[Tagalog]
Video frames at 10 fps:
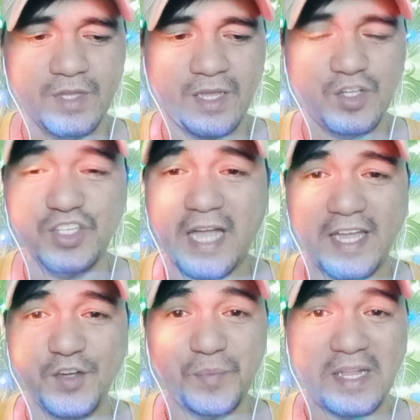yun nga
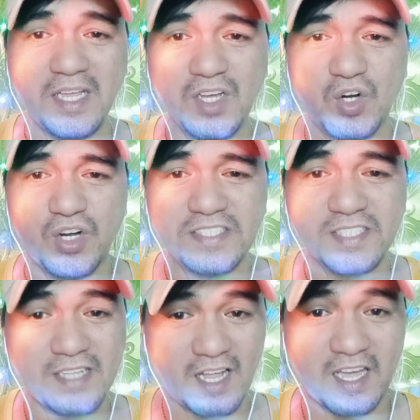yung mali ko kasi
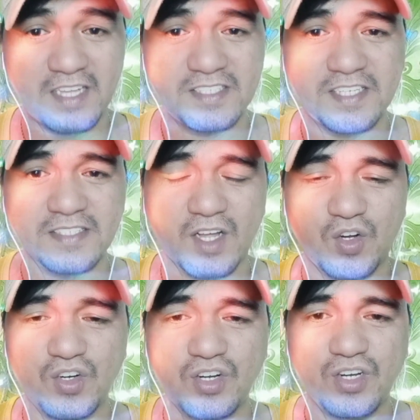naka-headset ako.
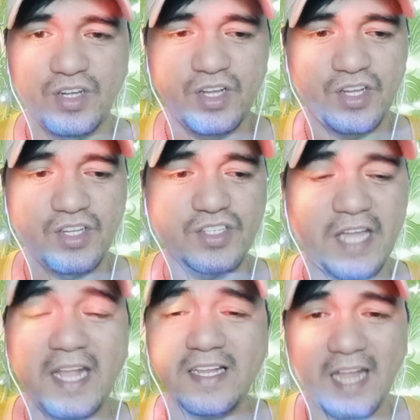Yun,
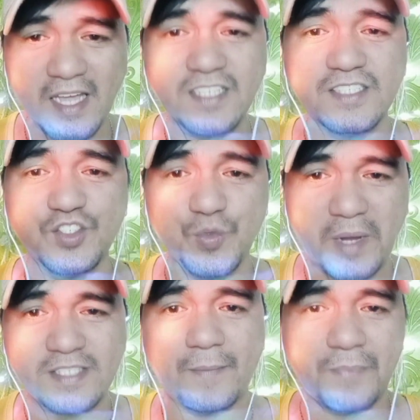dahil lagi siyang
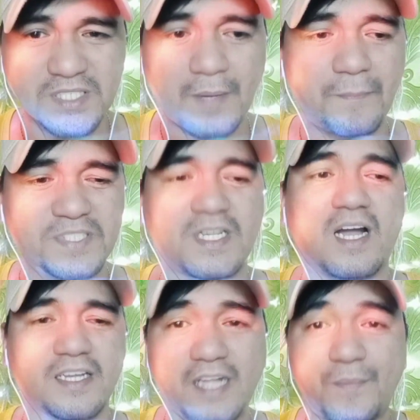sumasampas-sampas sa
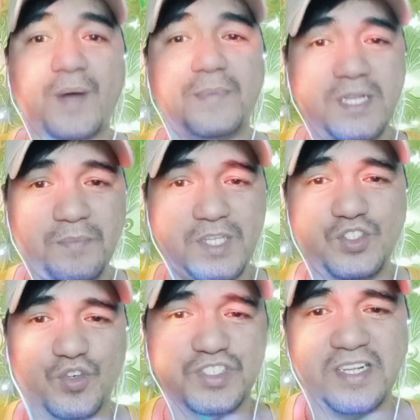akin habang binibideo
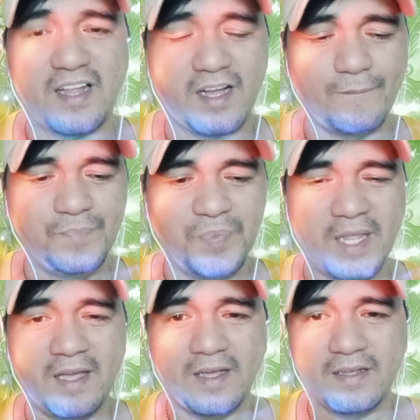ko sila,
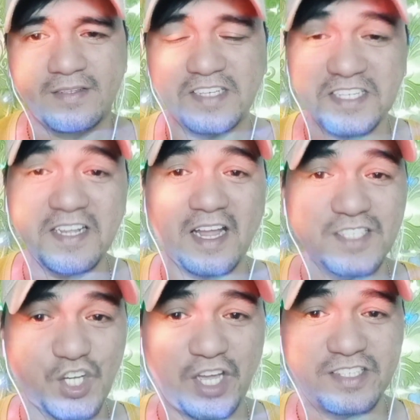nasira
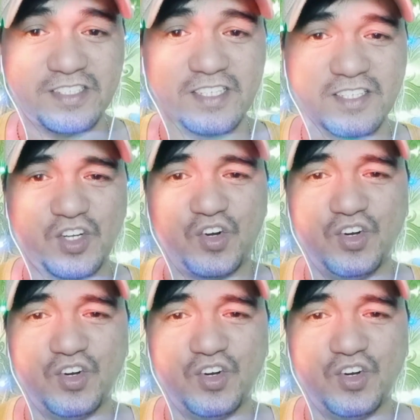niya yung headset ko.